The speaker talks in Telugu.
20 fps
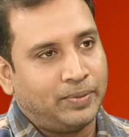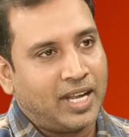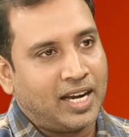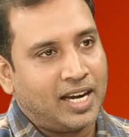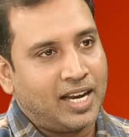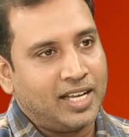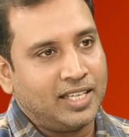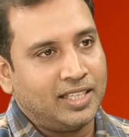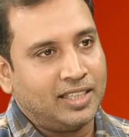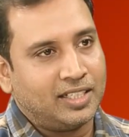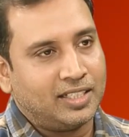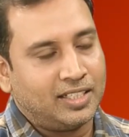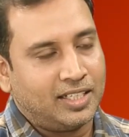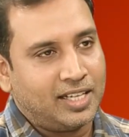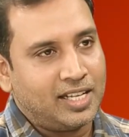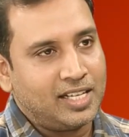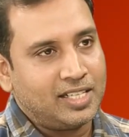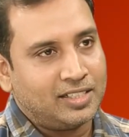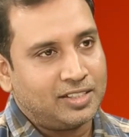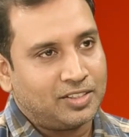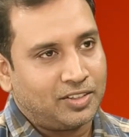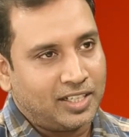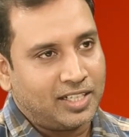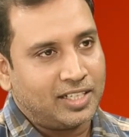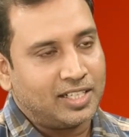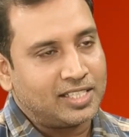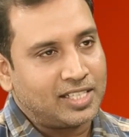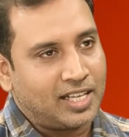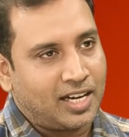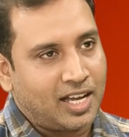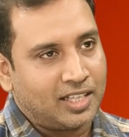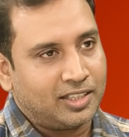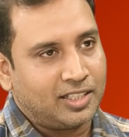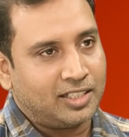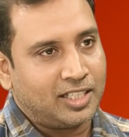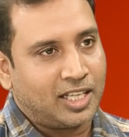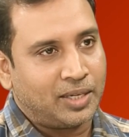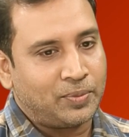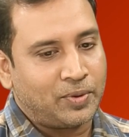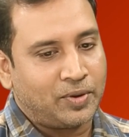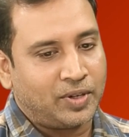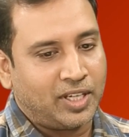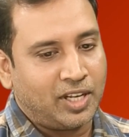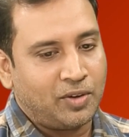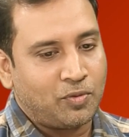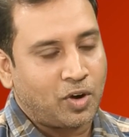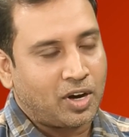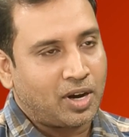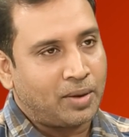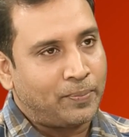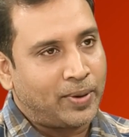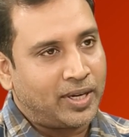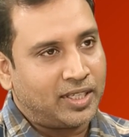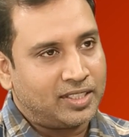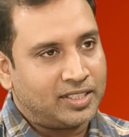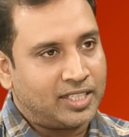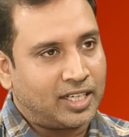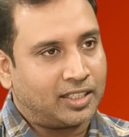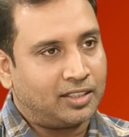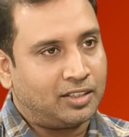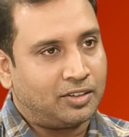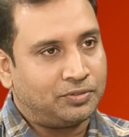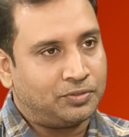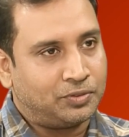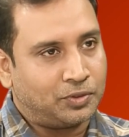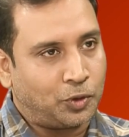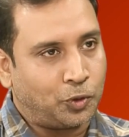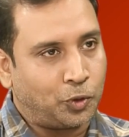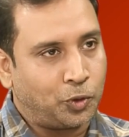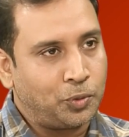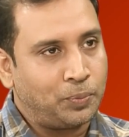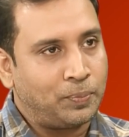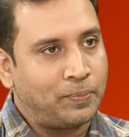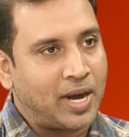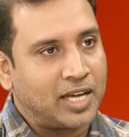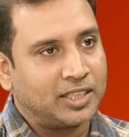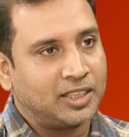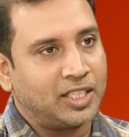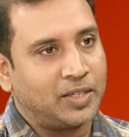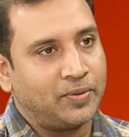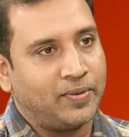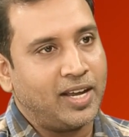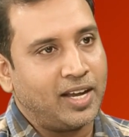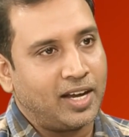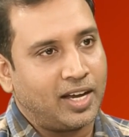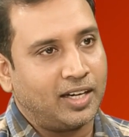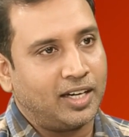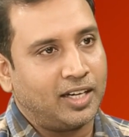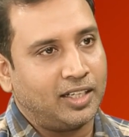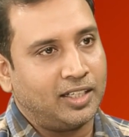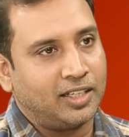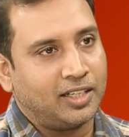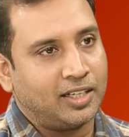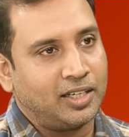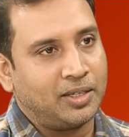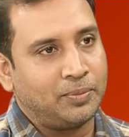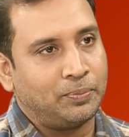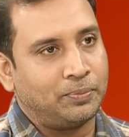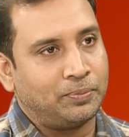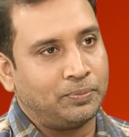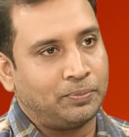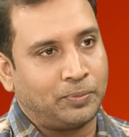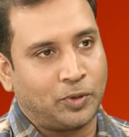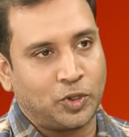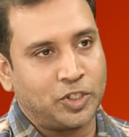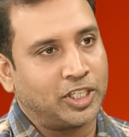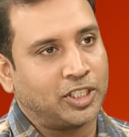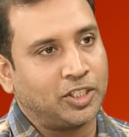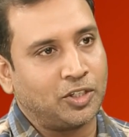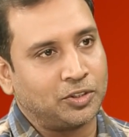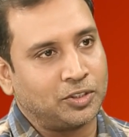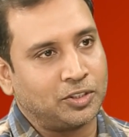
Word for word: ఇప్పుడు ఎలా అయిందంటే సారీ సనాతన ధర్మం అంటే ఒక పట్ సెక్ట్ ఆఫ్ గ్రూప్ మాత్రమే అన్నట్టుగా ప్రొజెక్ట్